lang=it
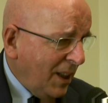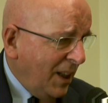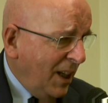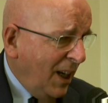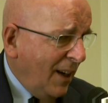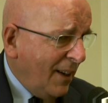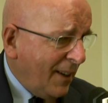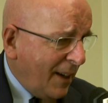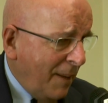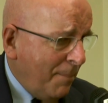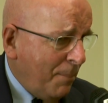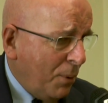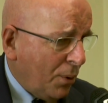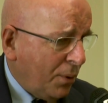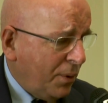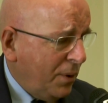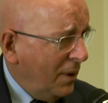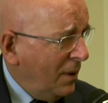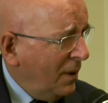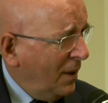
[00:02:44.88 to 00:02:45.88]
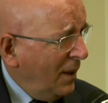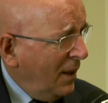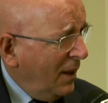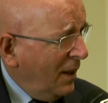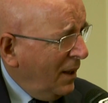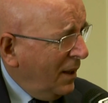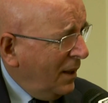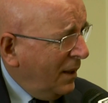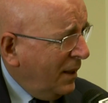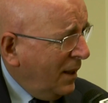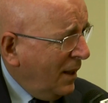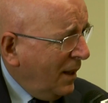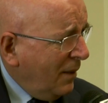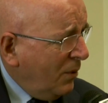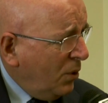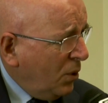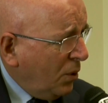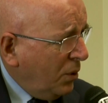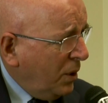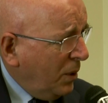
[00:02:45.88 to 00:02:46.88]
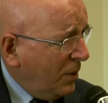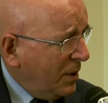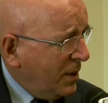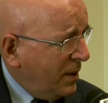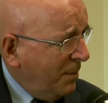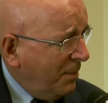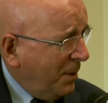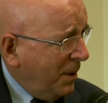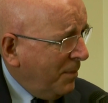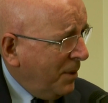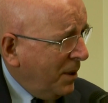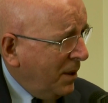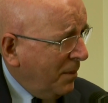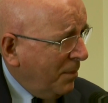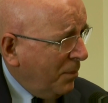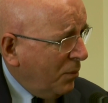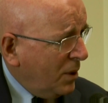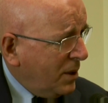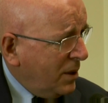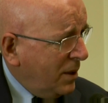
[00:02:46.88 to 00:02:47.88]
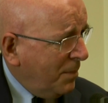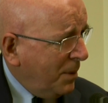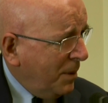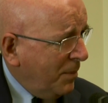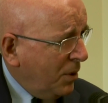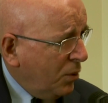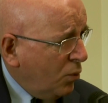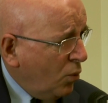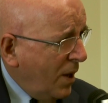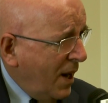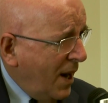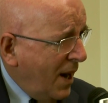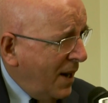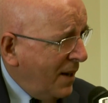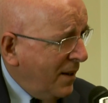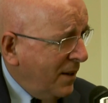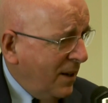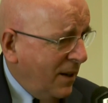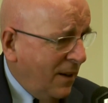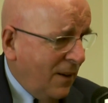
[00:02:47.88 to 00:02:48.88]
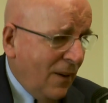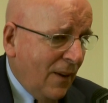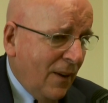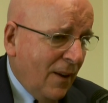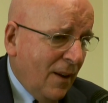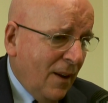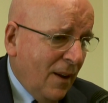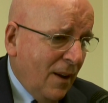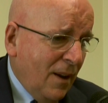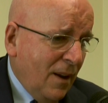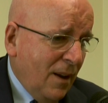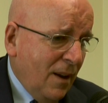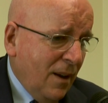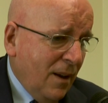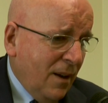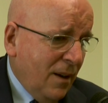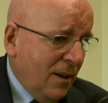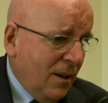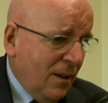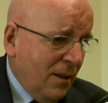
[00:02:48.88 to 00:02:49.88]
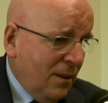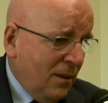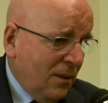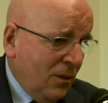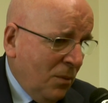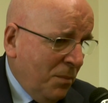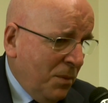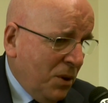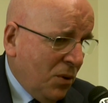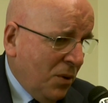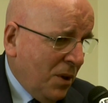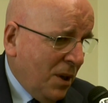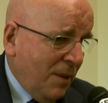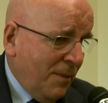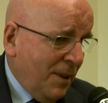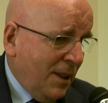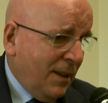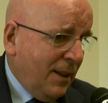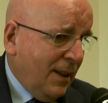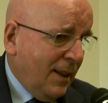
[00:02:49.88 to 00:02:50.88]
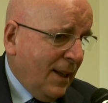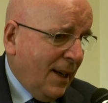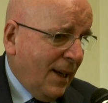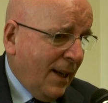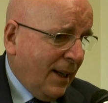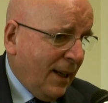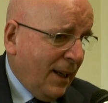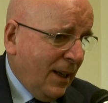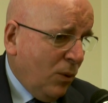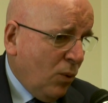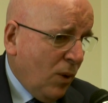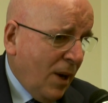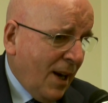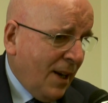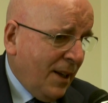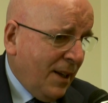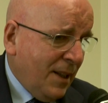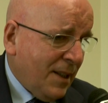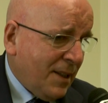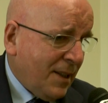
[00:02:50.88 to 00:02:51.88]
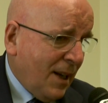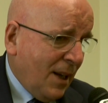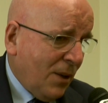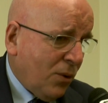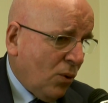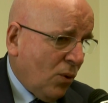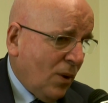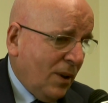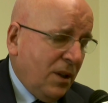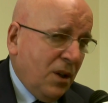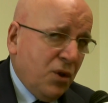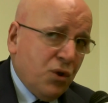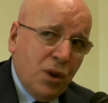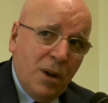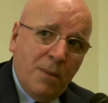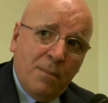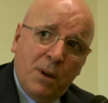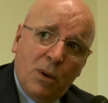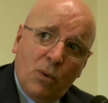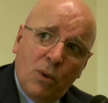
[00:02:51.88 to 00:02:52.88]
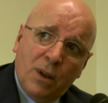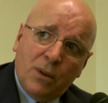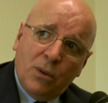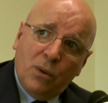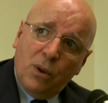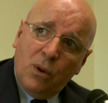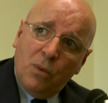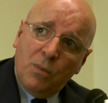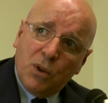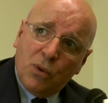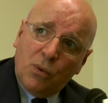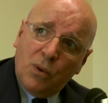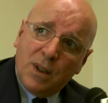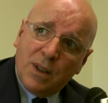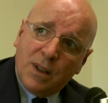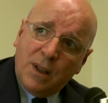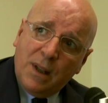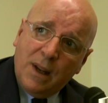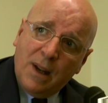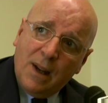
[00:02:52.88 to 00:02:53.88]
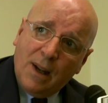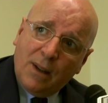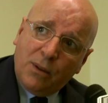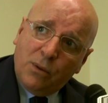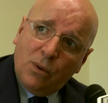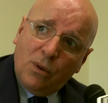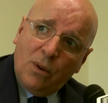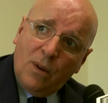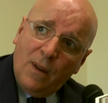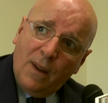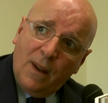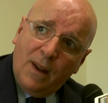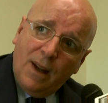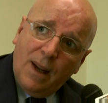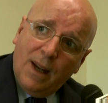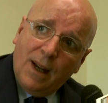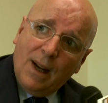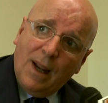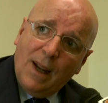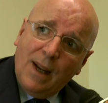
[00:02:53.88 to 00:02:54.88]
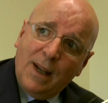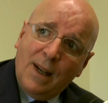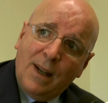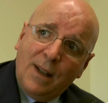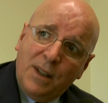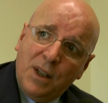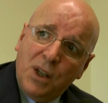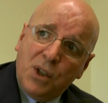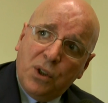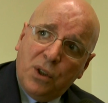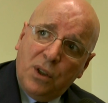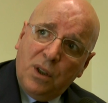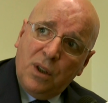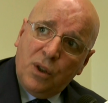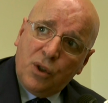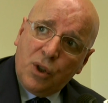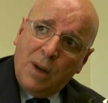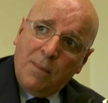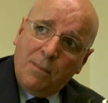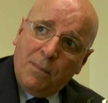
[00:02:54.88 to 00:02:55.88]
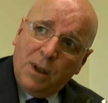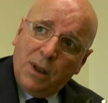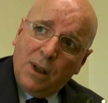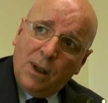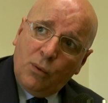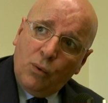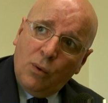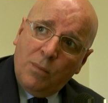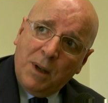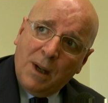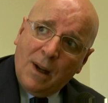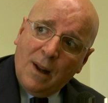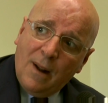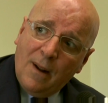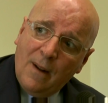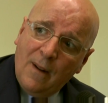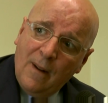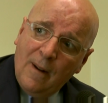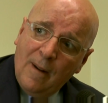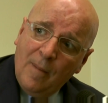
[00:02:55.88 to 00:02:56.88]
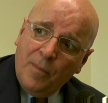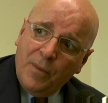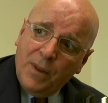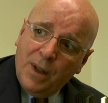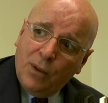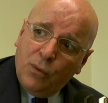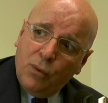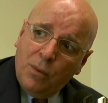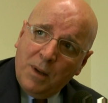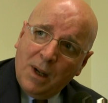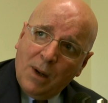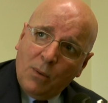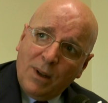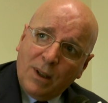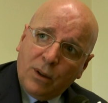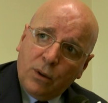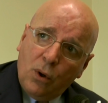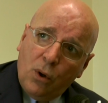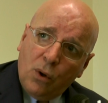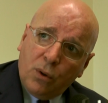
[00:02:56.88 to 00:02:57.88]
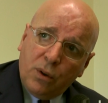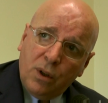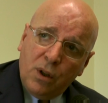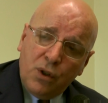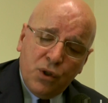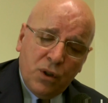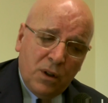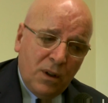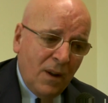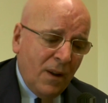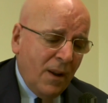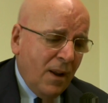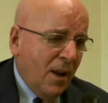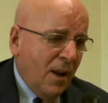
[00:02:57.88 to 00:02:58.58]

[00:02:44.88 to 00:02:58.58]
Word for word: il report del lavoro di questi primi, questi primi due anni, eh, non bisogna dimenticare che i due anni scadono a dicembre quando io mi sono insediato era il 10 di dicembre del, 2000, del 2014